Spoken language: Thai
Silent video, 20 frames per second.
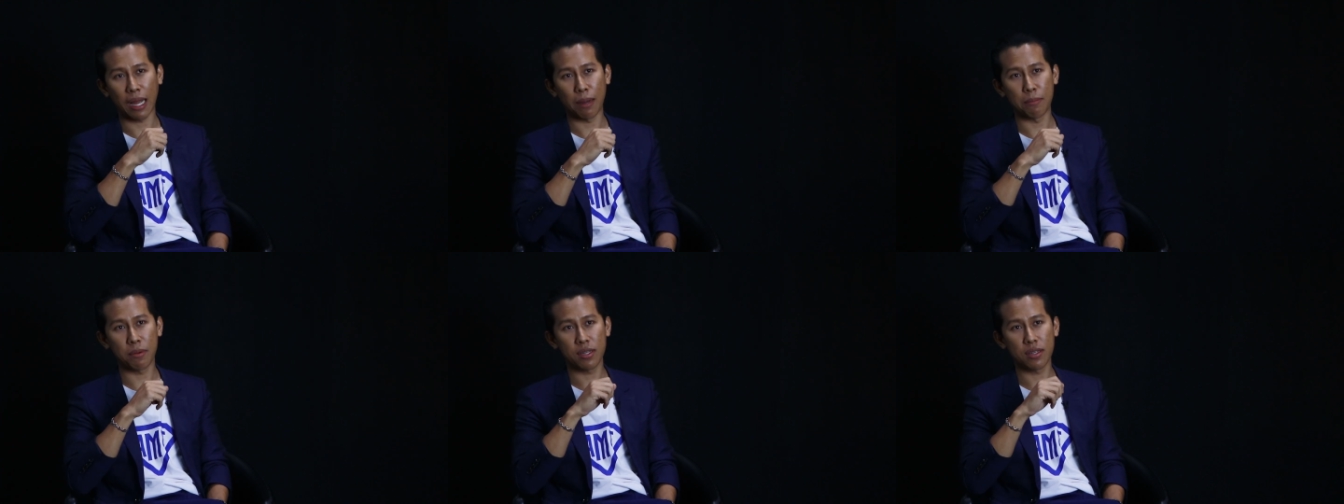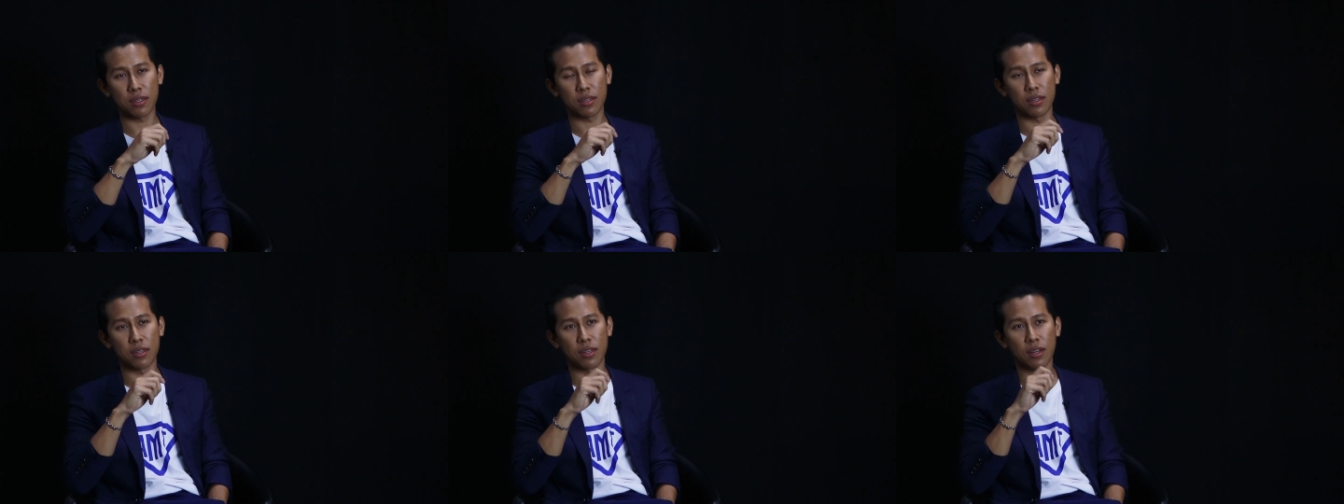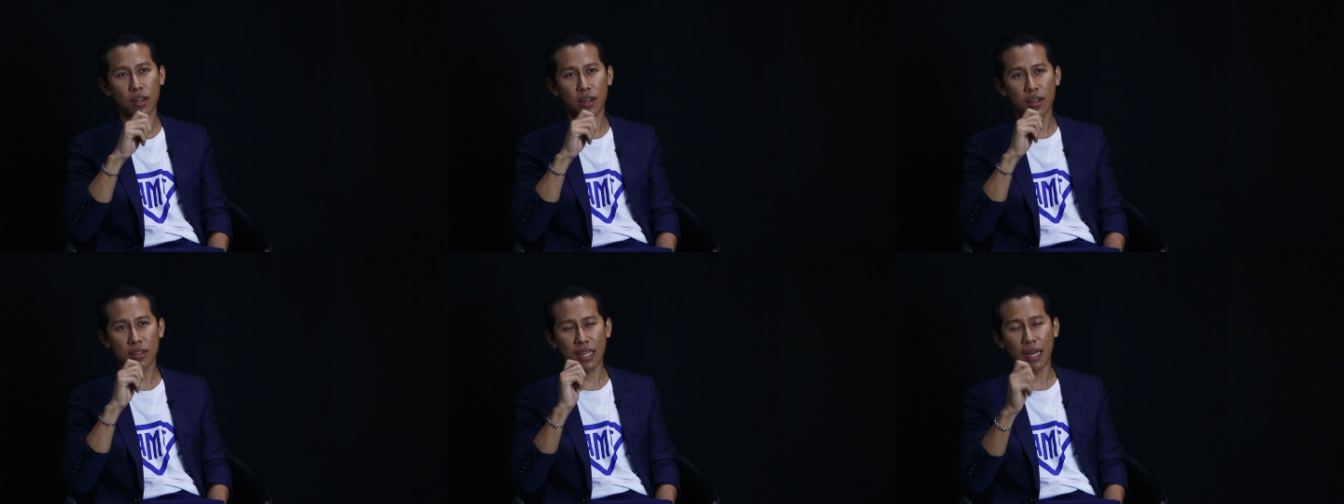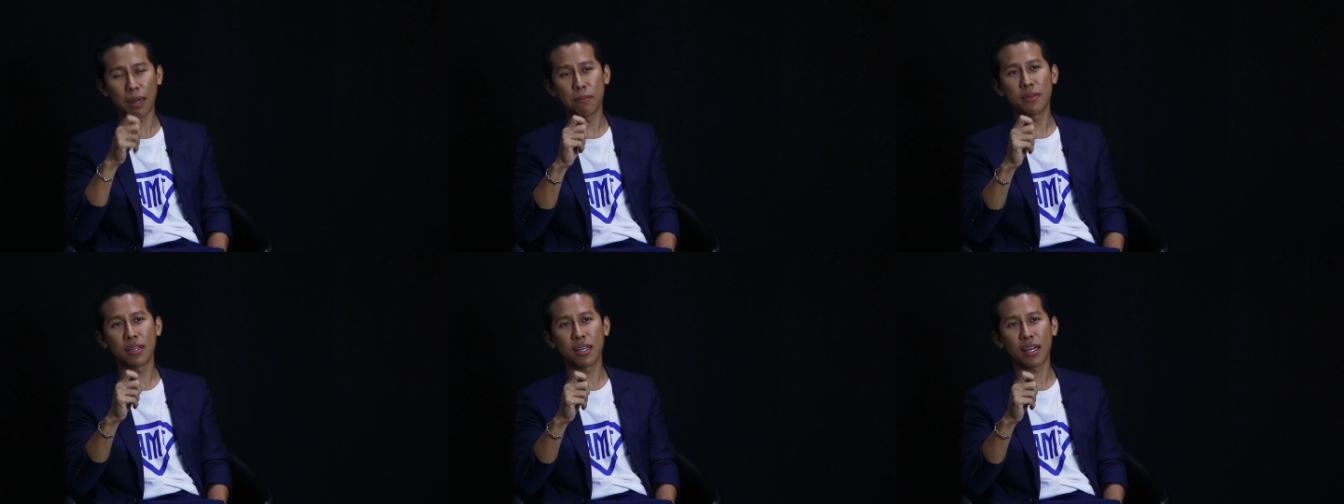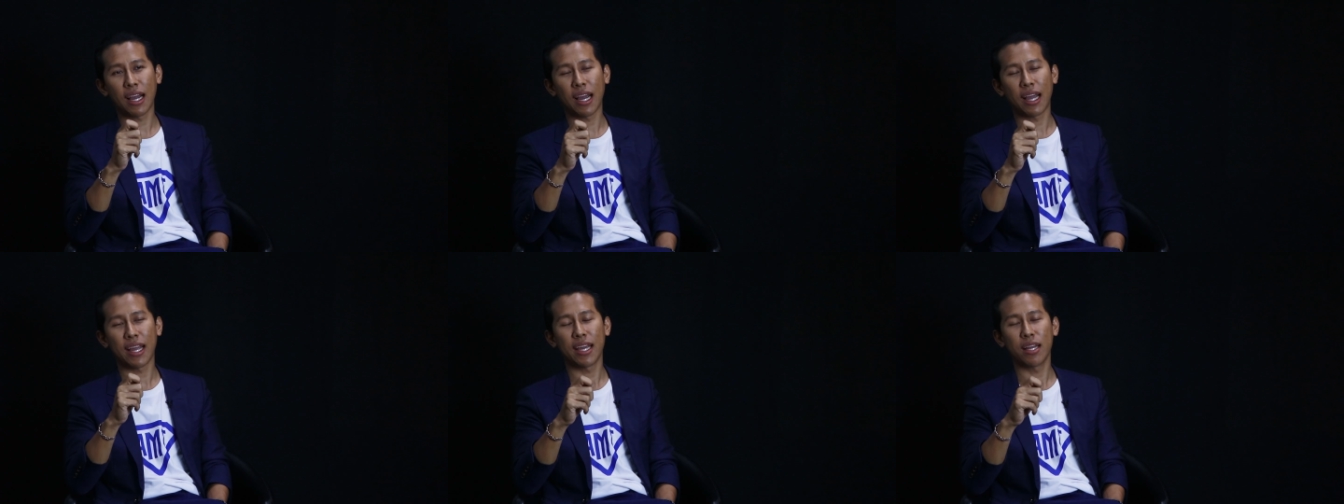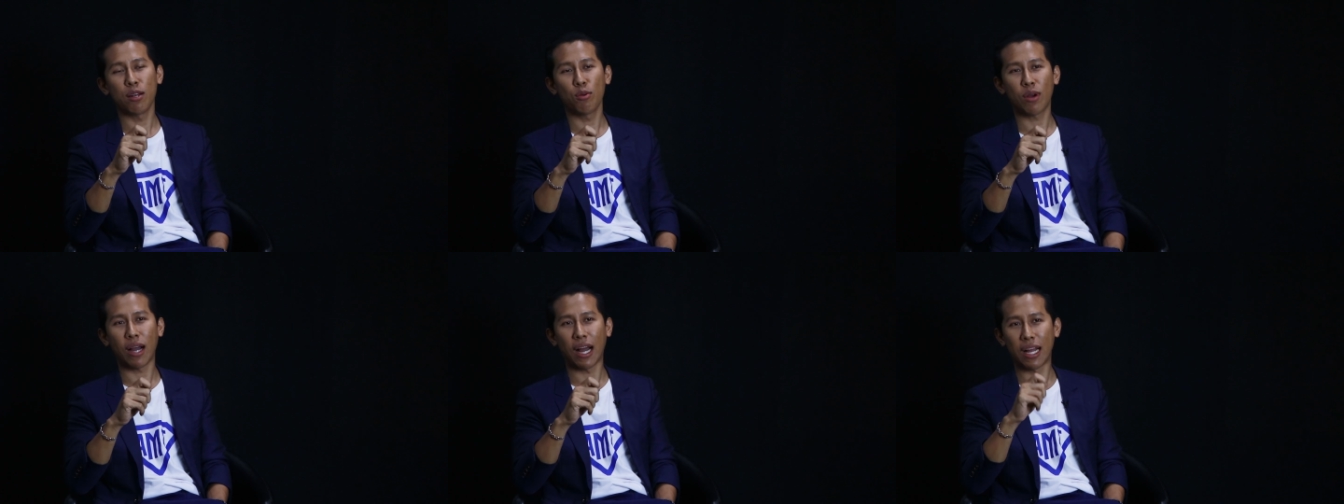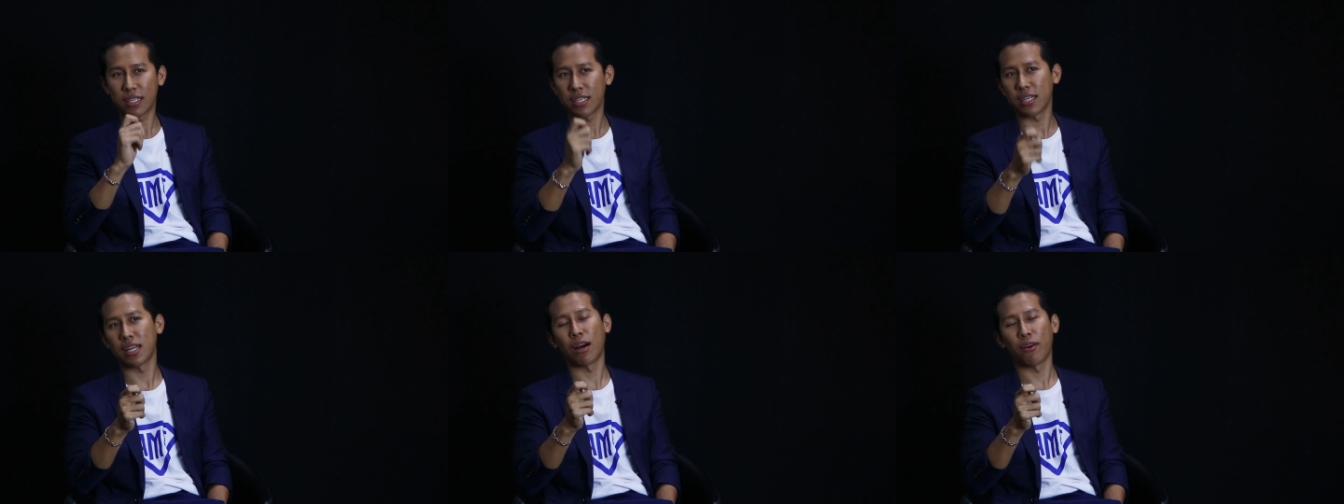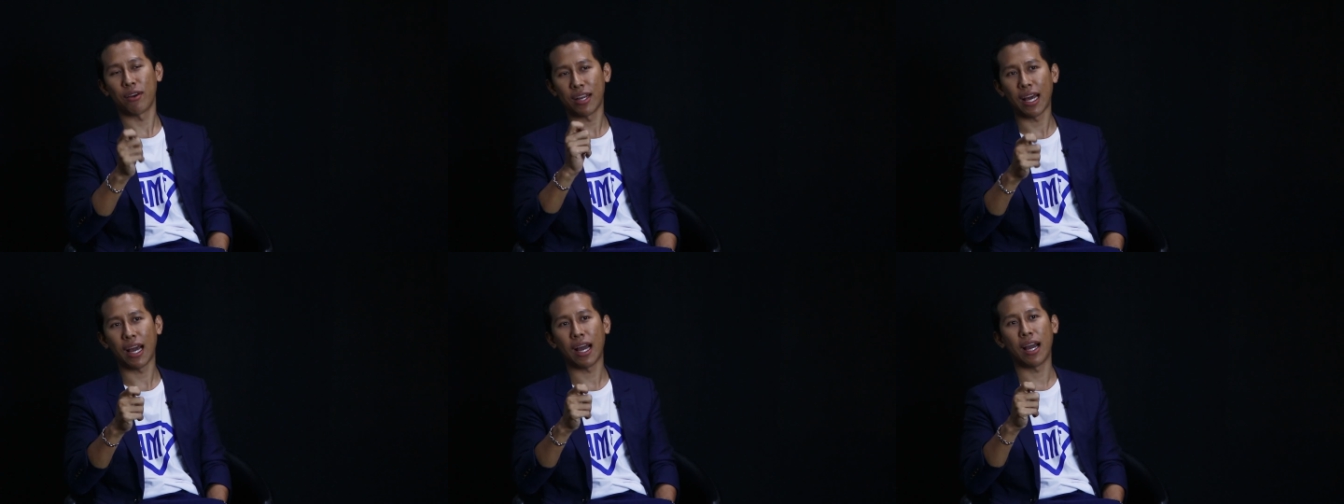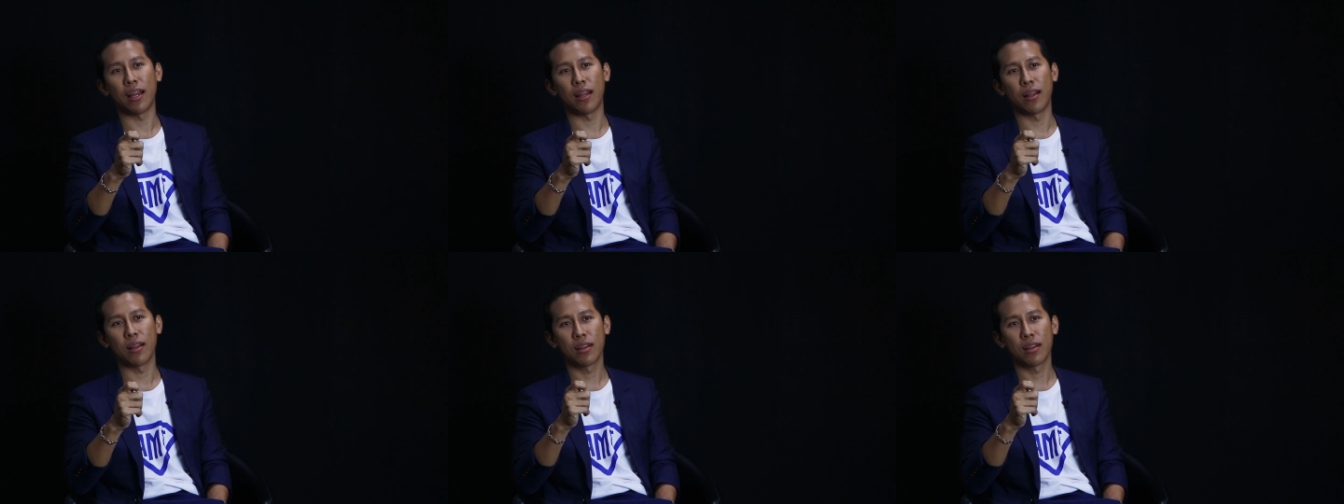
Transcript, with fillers: 3 ก็คือ ทำยังไงให้ลูกค้าเจอเราให้ได้